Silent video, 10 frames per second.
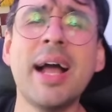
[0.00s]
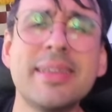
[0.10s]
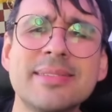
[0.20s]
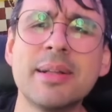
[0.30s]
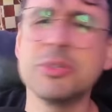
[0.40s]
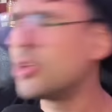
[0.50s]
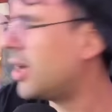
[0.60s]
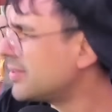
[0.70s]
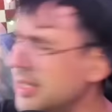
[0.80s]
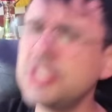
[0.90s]
aqui estamos
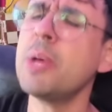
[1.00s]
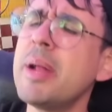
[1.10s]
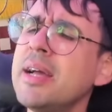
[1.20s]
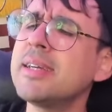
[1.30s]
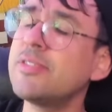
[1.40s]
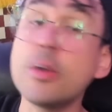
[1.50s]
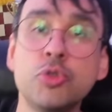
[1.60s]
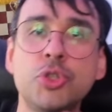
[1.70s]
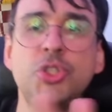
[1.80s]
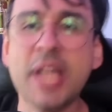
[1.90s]
nós. E de brancas, vem o
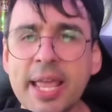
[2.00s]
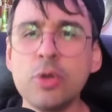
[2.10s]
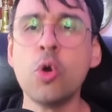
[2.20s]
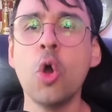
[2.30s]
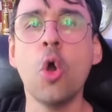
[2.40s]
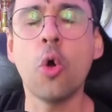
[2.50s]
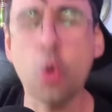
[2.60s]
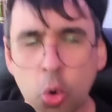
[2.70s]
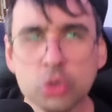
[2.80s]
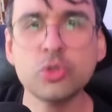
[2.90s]
gênio
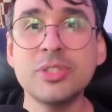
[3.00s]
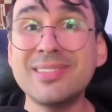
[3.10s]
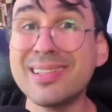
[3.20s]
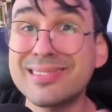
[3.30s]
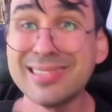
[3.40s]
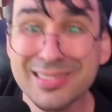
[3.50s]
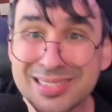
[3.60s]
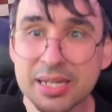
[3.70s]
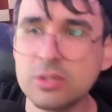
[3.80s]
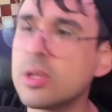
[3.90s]
russo de
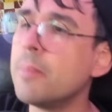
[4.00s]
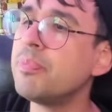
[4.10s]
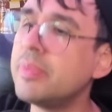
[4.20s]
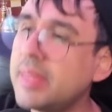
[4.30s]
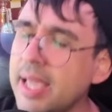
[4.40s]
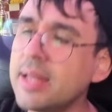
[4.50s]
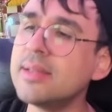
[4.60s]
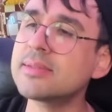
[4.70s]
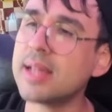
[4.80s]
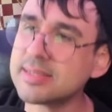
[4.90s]
17 anos,
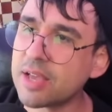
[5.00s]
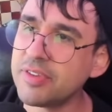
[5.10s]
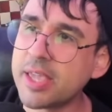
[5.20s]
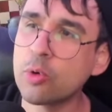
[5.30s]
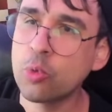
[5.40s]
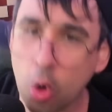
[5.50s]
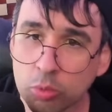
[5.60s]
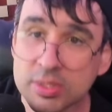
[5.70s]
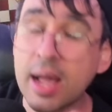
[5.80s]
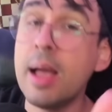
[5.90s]
Denis Lazavik,
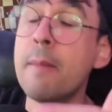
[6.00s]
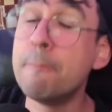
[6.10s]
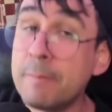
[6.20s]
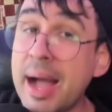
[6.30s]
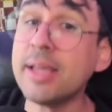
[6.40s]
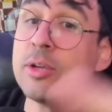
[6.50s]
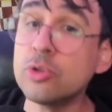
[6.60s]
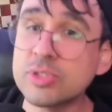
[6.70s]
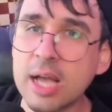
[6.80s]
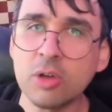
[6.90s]
contra
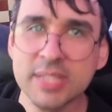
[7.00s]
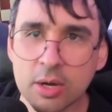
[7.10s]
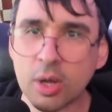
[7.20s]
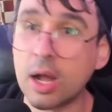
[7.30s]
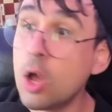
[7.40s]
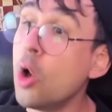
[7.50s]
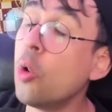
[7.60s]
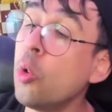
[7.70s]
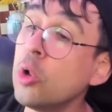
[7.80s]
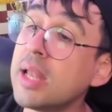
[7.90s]
Magnus Carlsen. Agora,
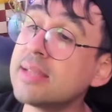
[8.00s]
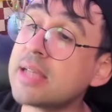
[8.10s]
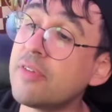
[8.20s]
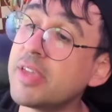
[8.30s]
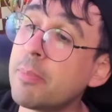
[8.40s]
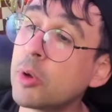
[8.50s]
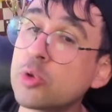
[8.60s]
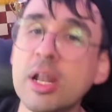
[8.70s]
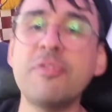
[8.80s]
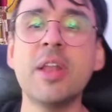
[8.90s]
o Lazavik
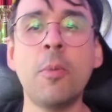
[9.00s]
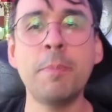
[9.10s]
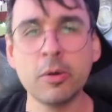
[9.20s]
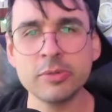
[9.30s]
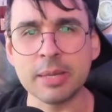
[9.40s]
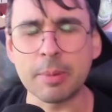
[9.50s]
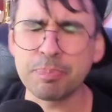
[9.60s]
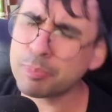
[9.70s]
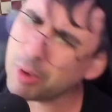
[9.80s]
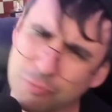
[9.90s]
botou na final o peão dama.
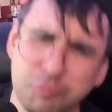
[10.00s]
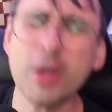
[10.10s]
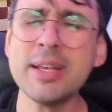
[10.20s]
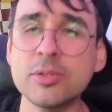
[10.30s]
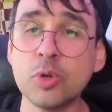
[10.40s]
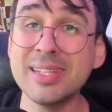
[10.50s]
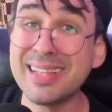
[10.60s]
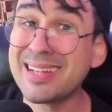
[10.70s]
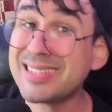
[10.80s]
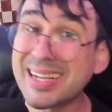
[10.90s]
Pois foi na
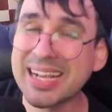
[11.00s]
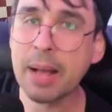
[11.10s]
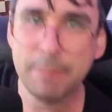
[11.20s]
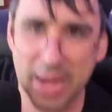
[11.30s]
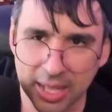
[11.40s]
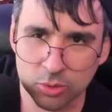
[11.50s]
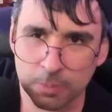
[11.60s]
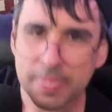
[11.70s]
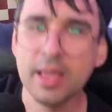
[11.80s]
solidez, ele tinha acabado